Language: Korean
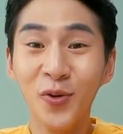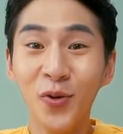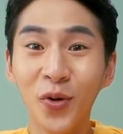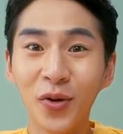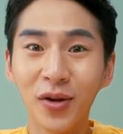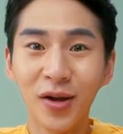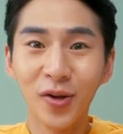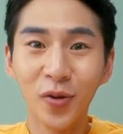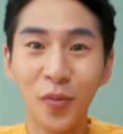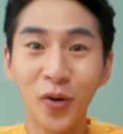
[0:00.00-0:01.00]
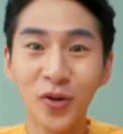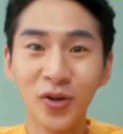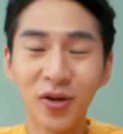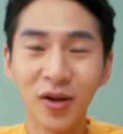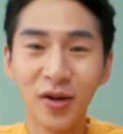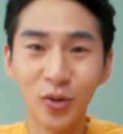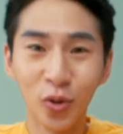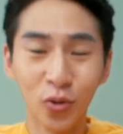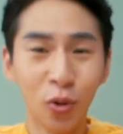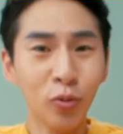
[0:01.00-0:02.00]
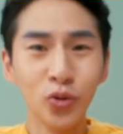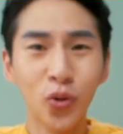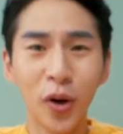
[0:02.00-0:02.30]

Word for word: 이렇게 해서 먹는 게 전 너무